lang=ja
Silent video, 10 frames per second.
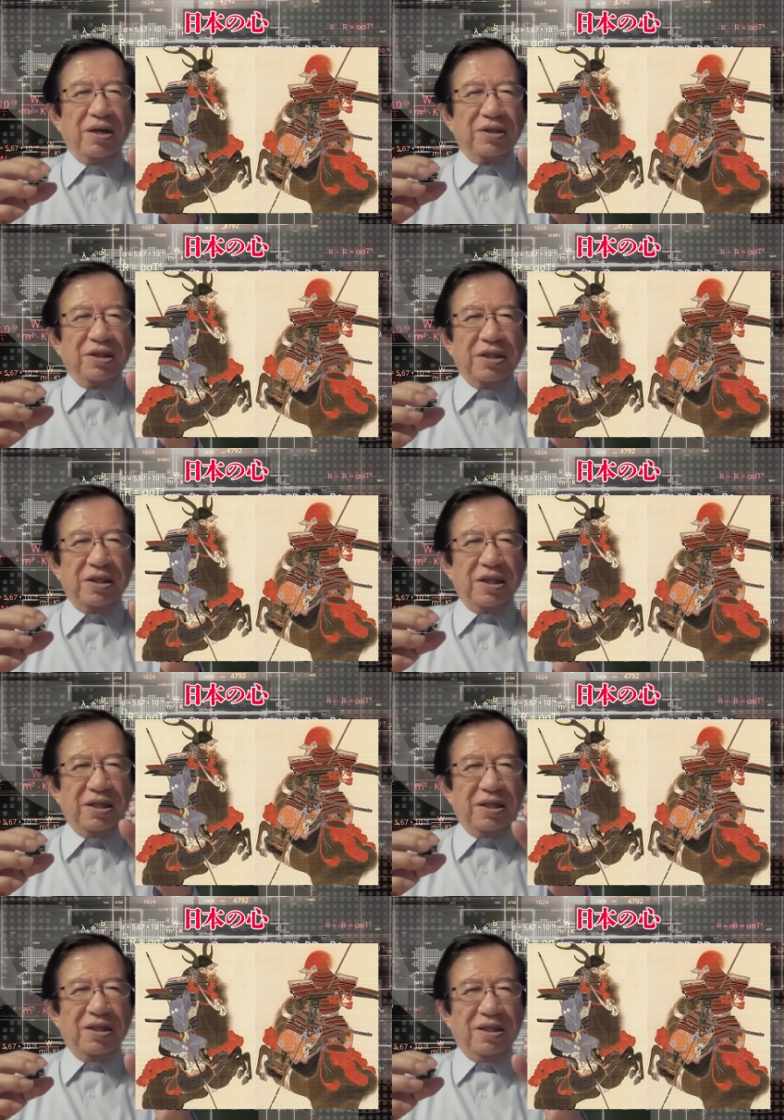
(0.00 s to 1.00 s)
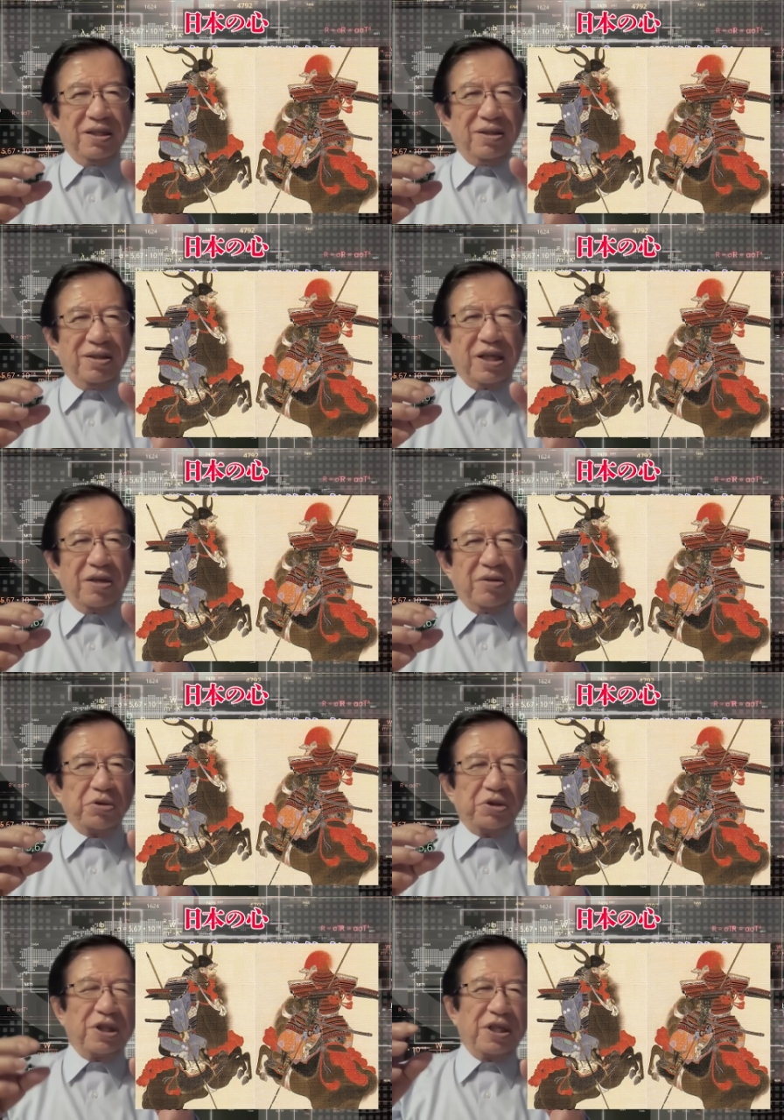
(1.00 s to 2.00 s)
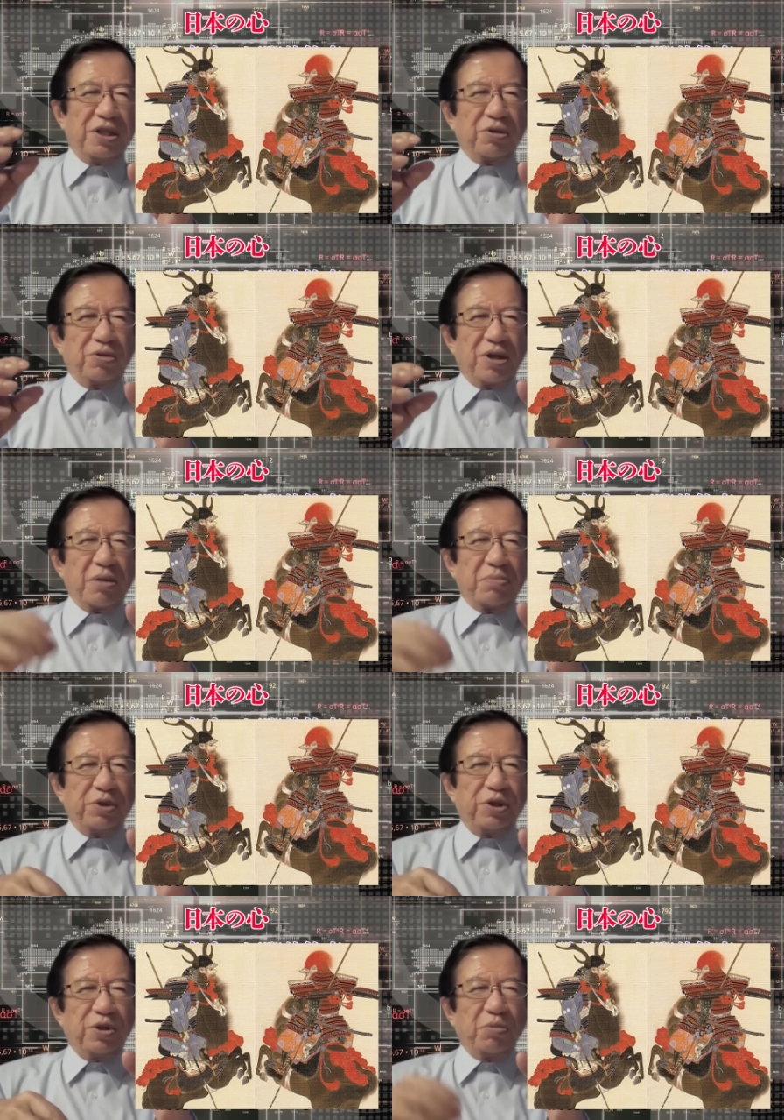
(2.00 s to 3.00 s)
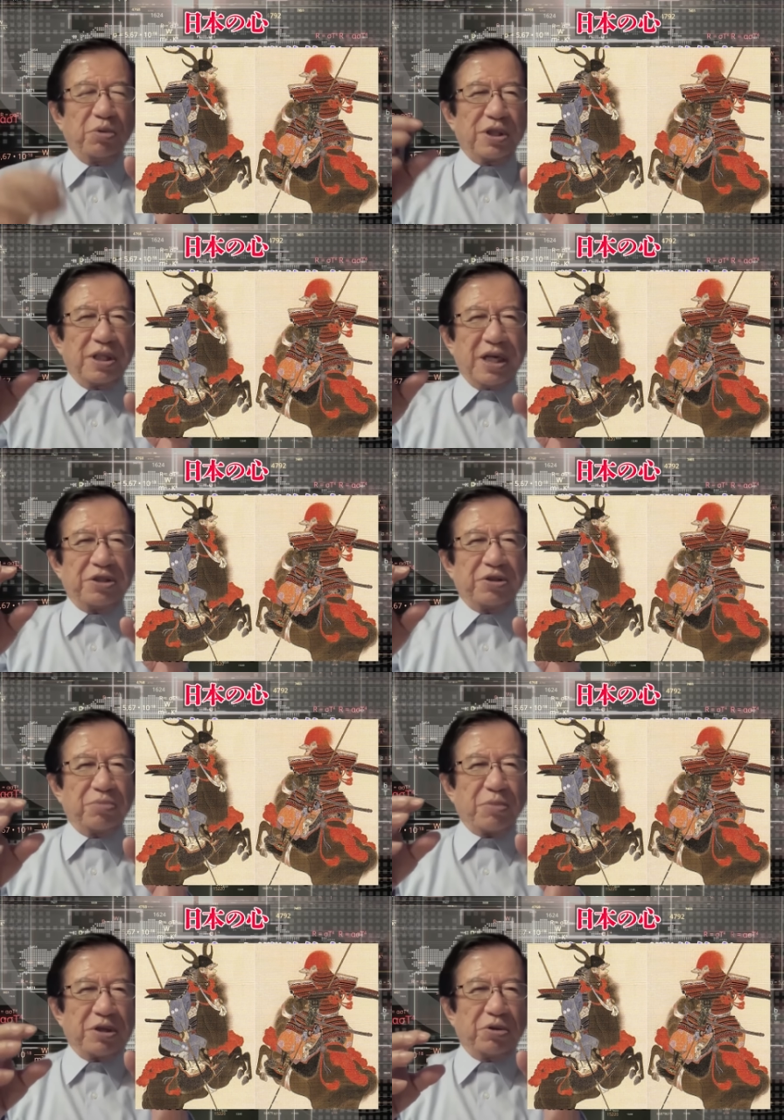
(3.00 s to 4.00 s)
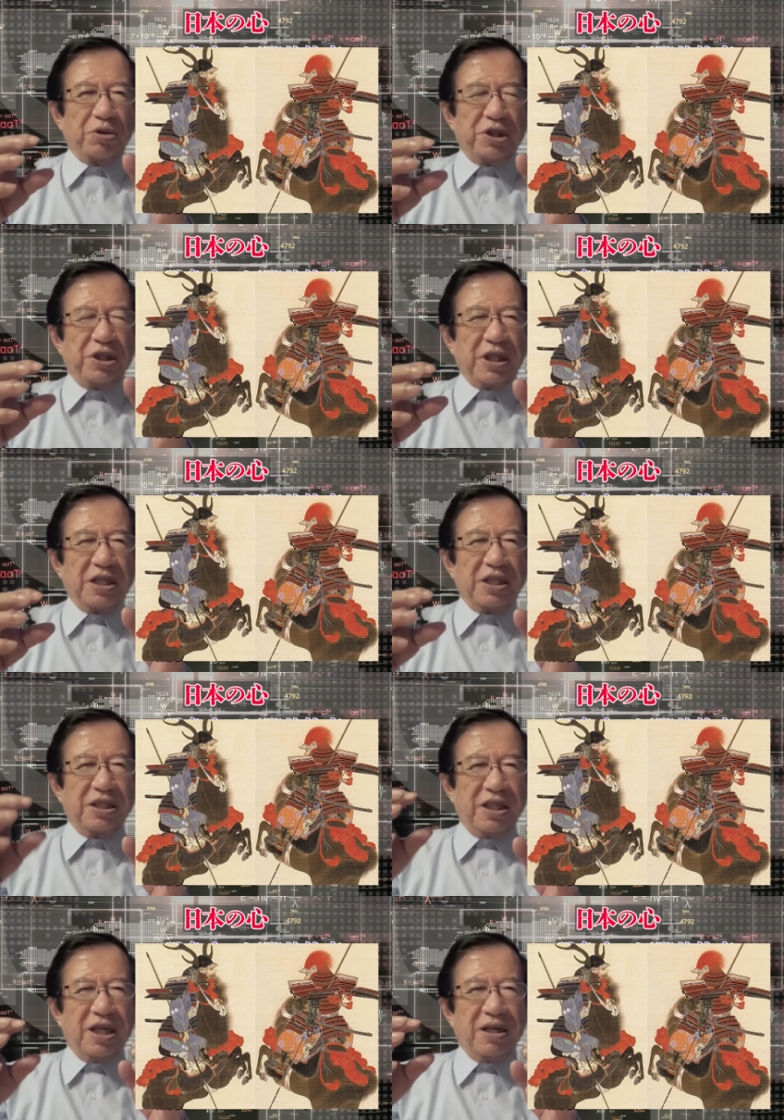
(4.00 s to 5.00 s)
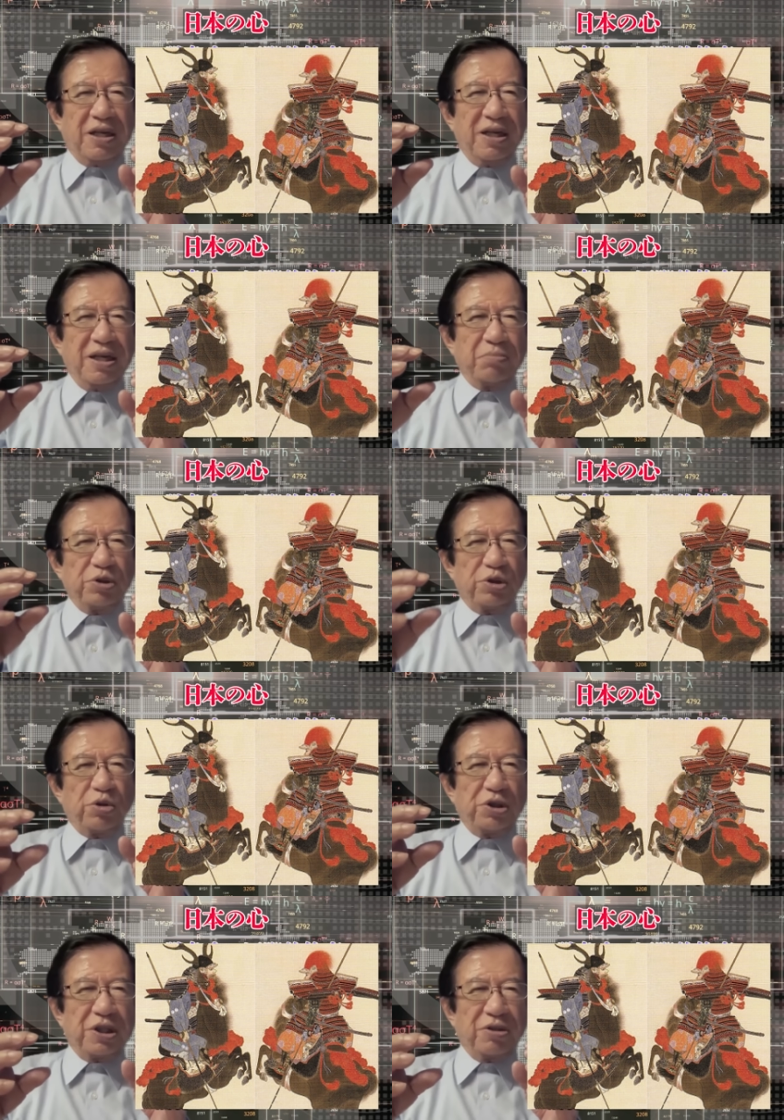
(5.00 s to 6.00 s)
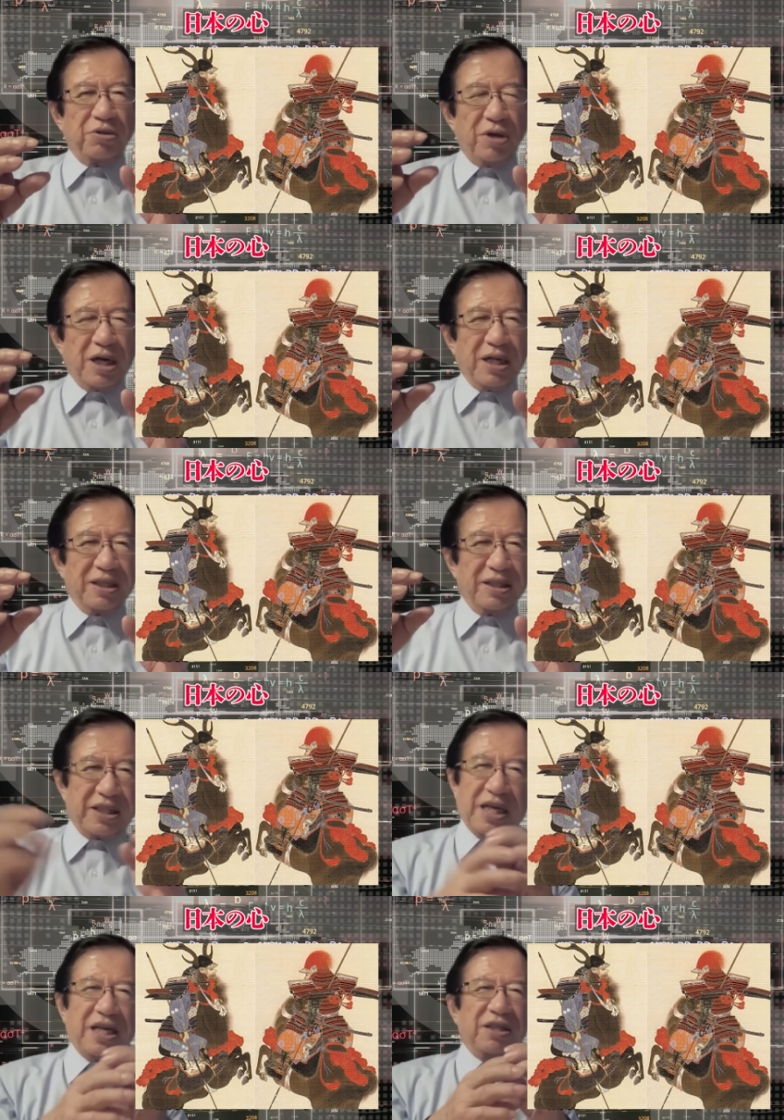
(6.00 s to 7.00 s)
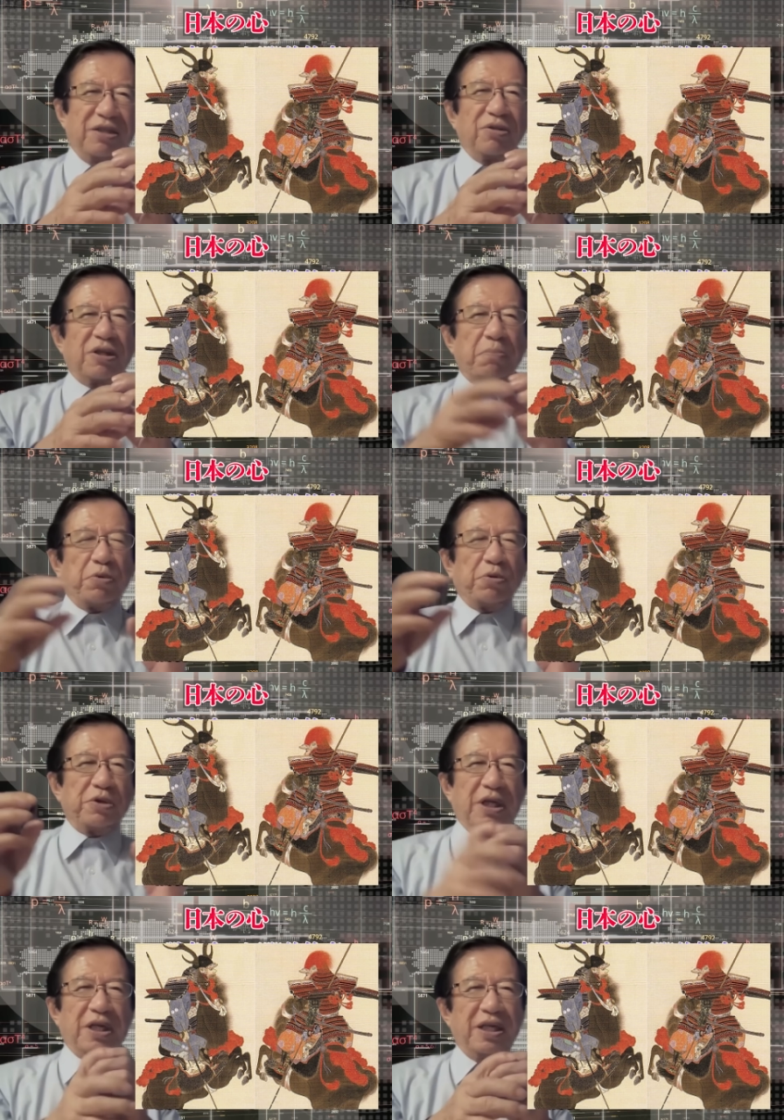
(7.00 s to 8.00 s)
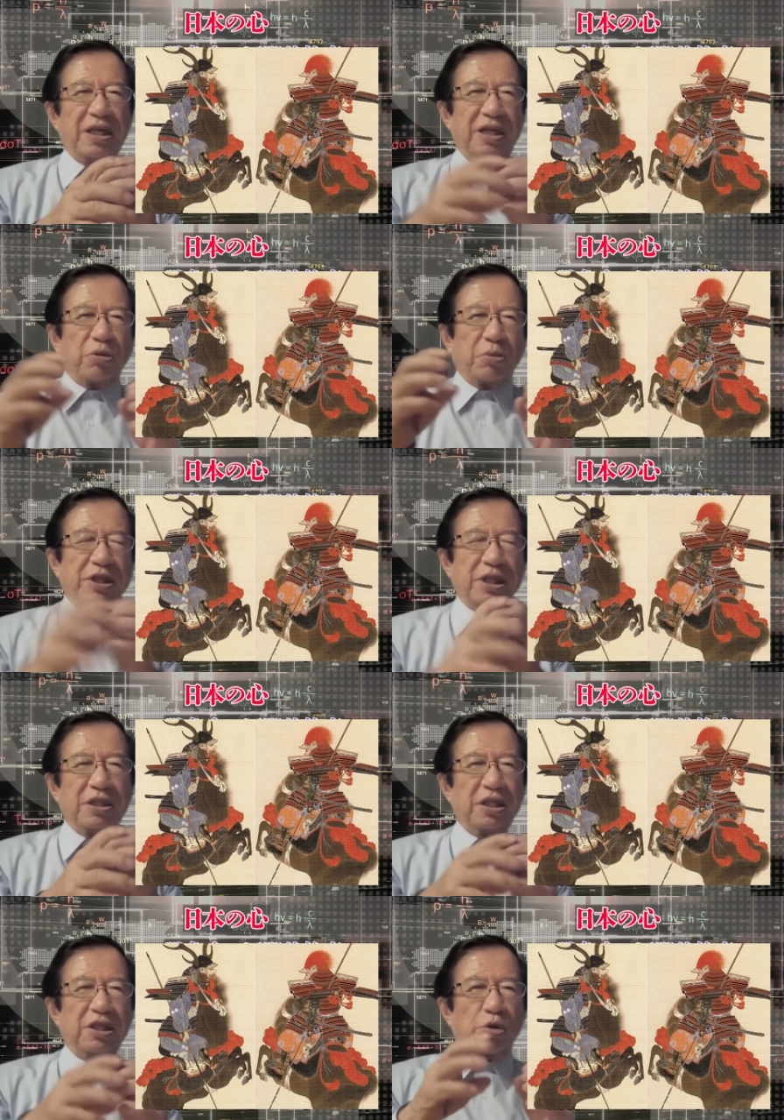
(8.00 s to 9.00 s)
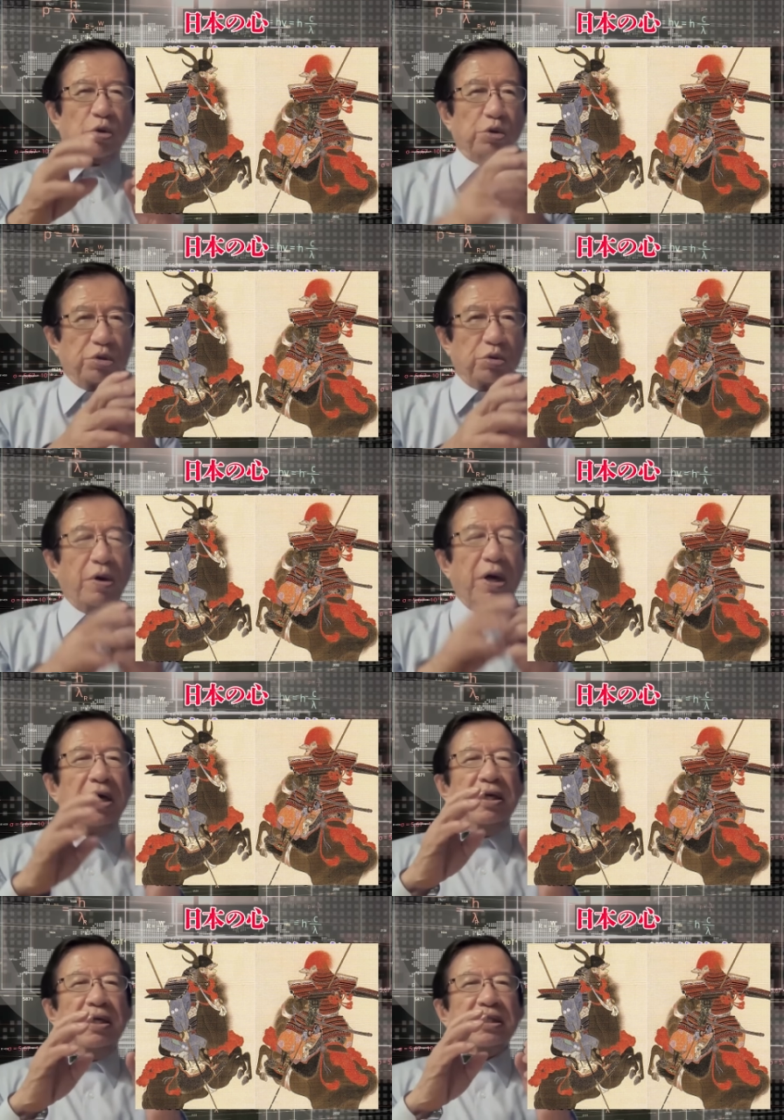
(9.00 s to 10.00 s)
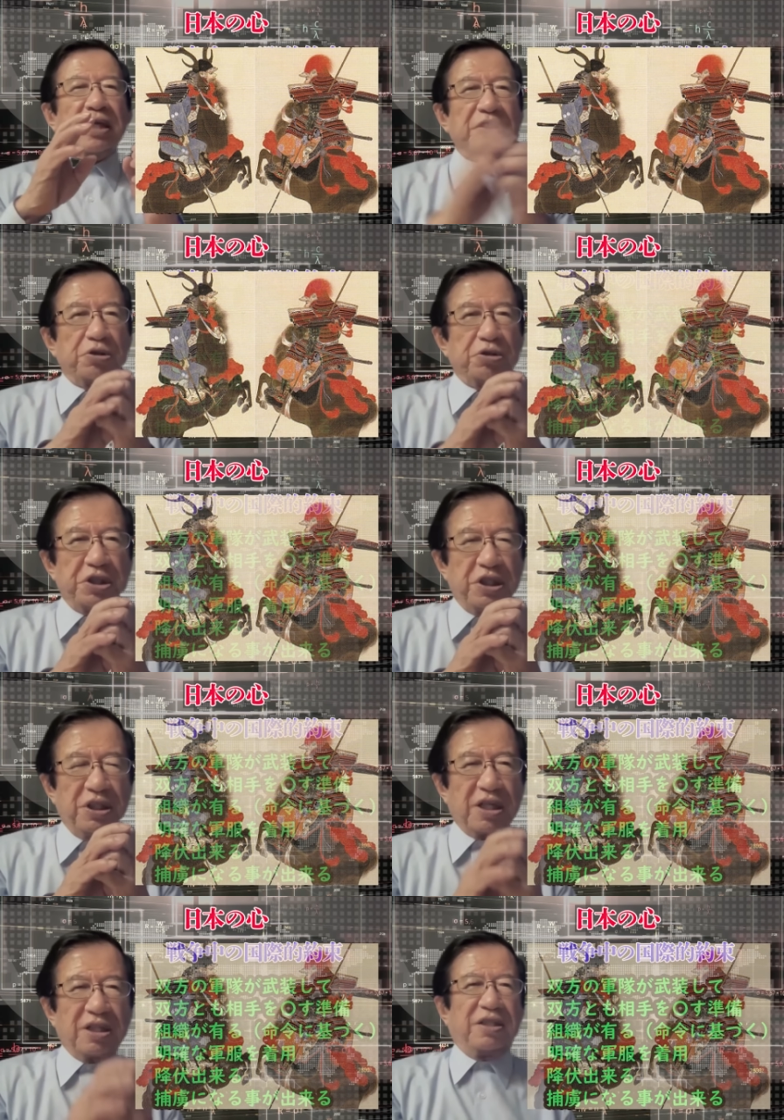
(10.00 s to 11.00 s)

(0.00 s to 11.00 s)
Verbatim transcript: 全然抵抗しない人とか武器を持ってない人の丸腰に対して武装してるのがジャーンと鉄砲撃ったりやり飛ばしたりして殺す。これは殺人なん